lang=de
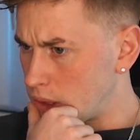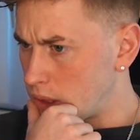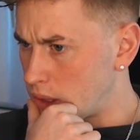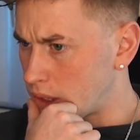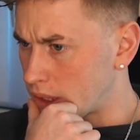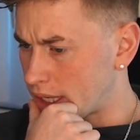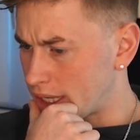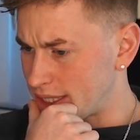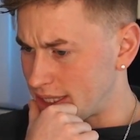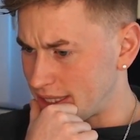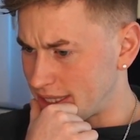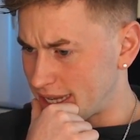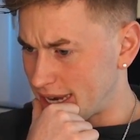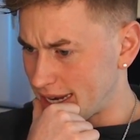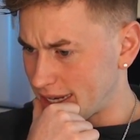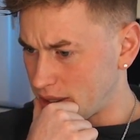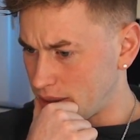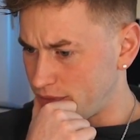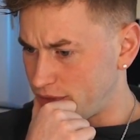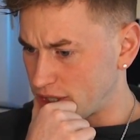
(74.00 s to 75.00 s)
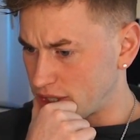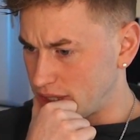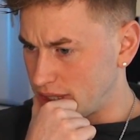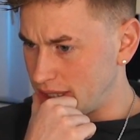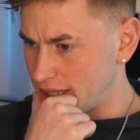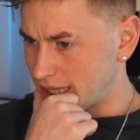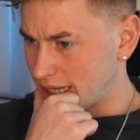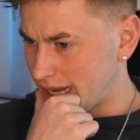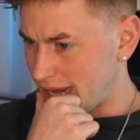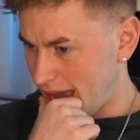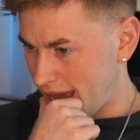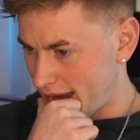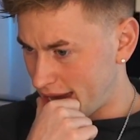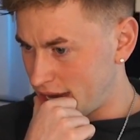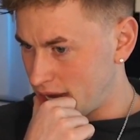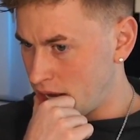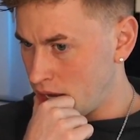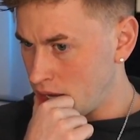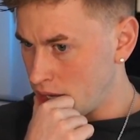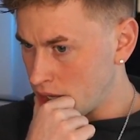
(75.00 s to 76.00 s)
Okay, sie zeigt ihm verschiedene
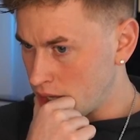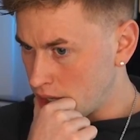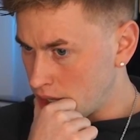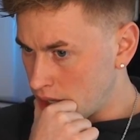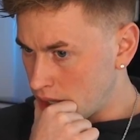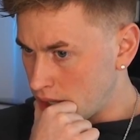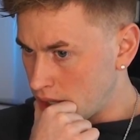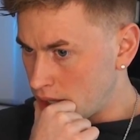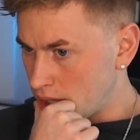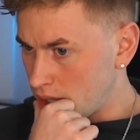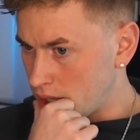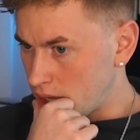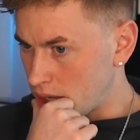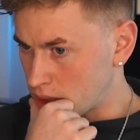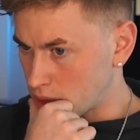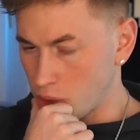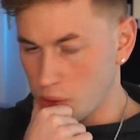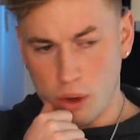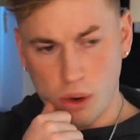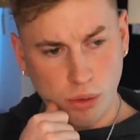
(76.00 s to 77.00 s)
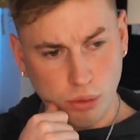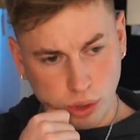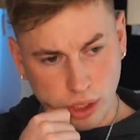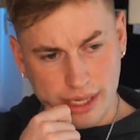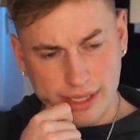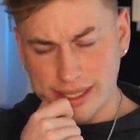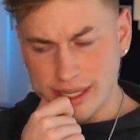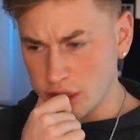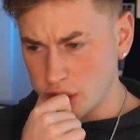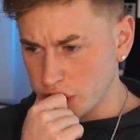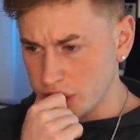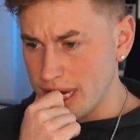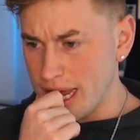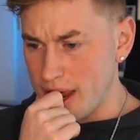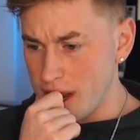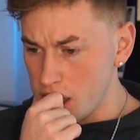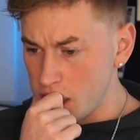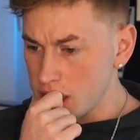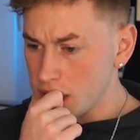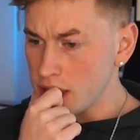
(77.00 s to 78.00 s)
Kleider. Also, uh, das ging
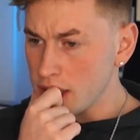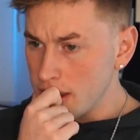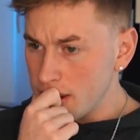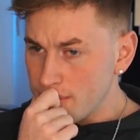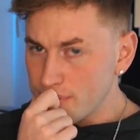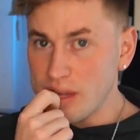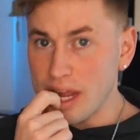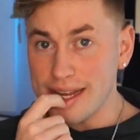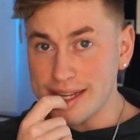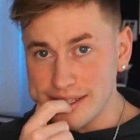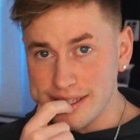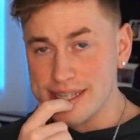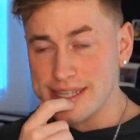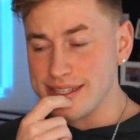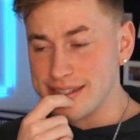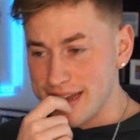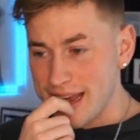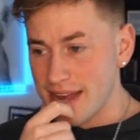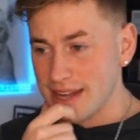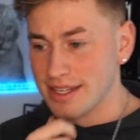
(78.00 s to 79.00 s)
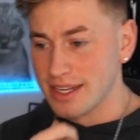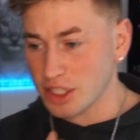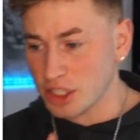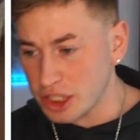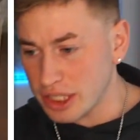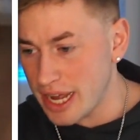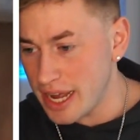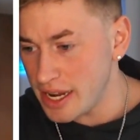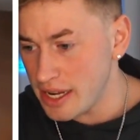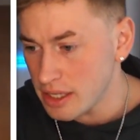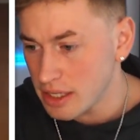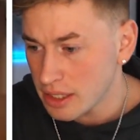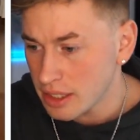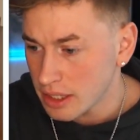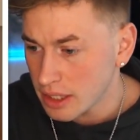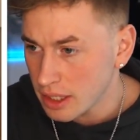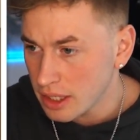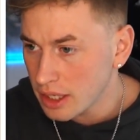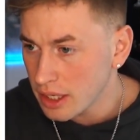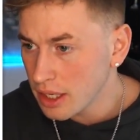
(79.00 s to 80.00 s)
schnell. Das ging sehr, sehr schnell.
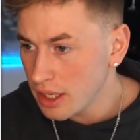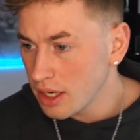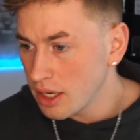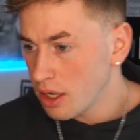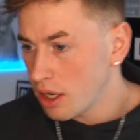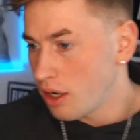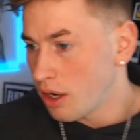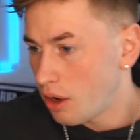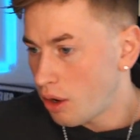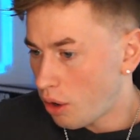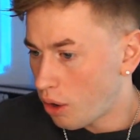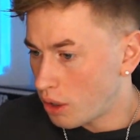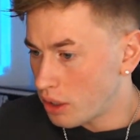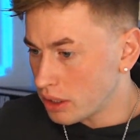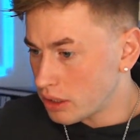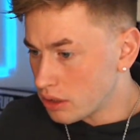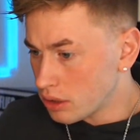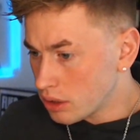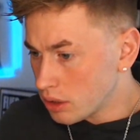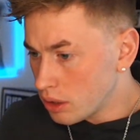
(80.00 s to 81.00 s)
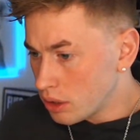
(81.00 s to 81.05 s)
Und